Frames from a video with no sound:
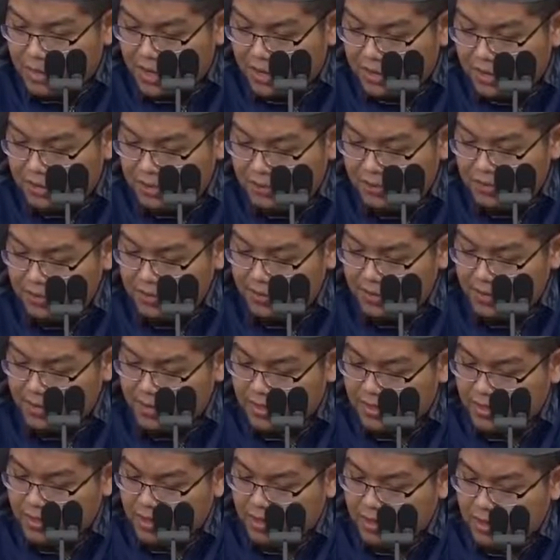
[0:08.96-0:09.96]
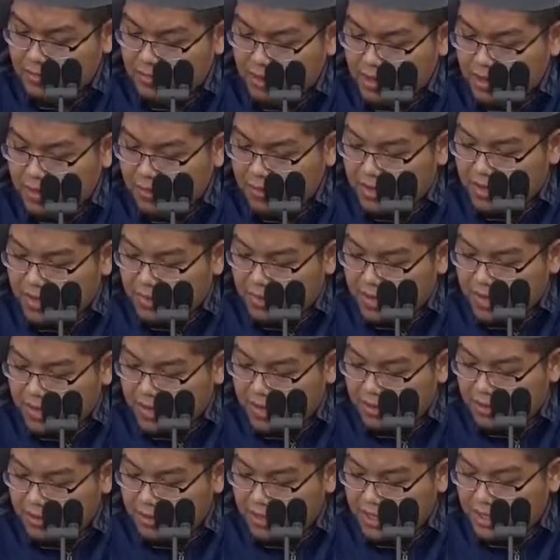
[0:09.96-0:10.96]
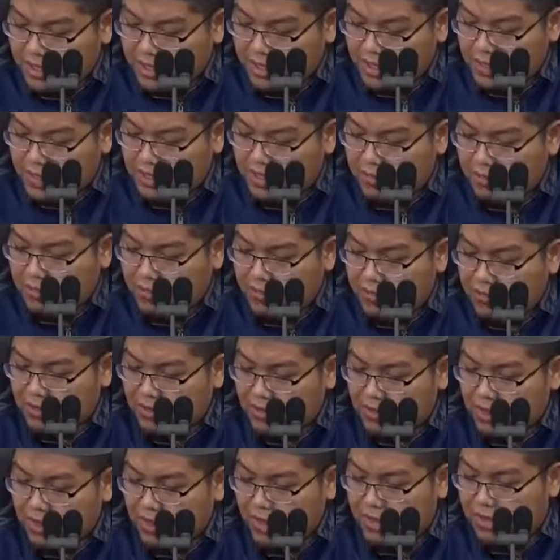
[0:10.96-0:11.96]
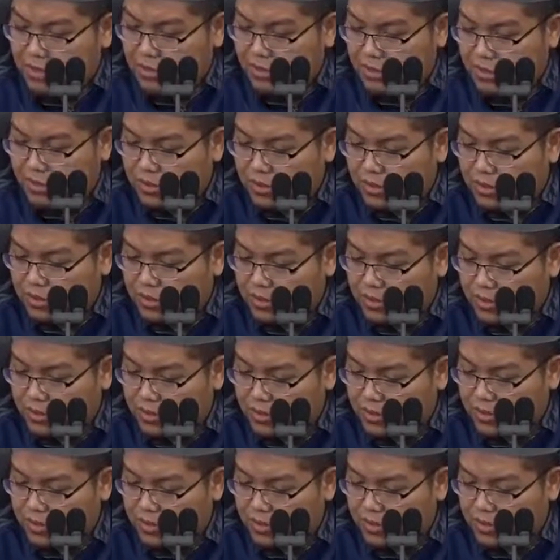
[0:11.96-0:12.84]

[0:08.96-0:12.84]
kiblat. Bagaimana baiknya Ustadz karena tempat sudah terlanjur